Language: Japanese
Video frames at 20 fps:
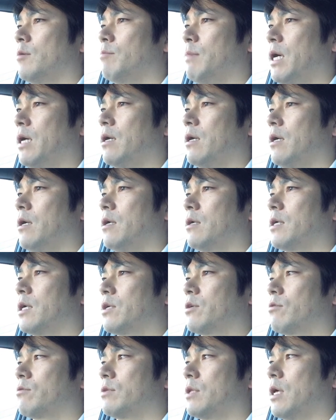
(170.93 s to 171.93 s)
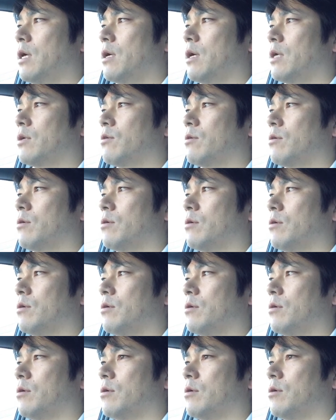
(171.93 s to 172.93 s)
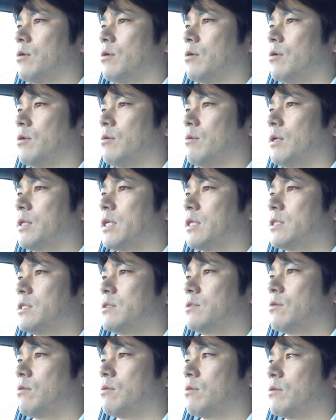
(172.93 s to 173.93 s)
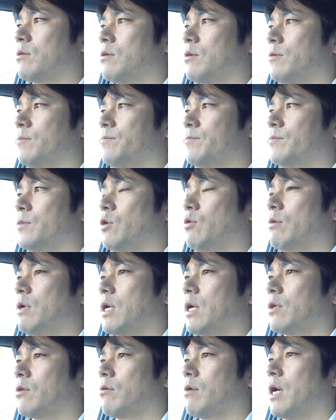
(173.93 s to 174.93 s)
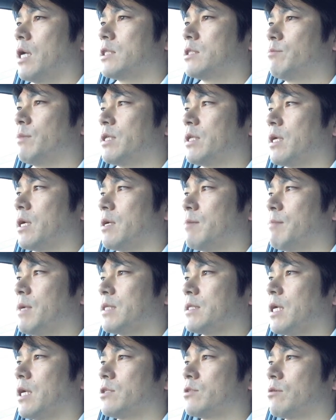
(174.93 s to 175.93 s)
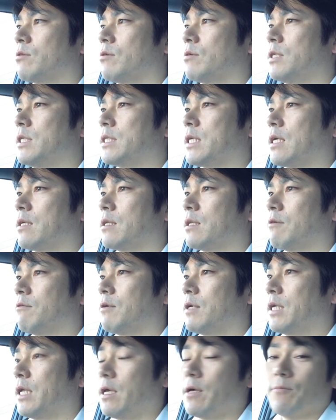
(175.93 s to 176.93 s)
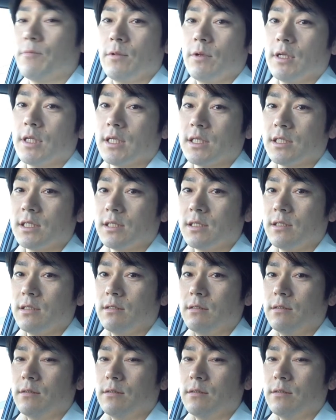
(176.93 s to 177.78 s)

まあ結局ね、あのー、私のとこの本若堂を始めて、まあ、最初の23年はね私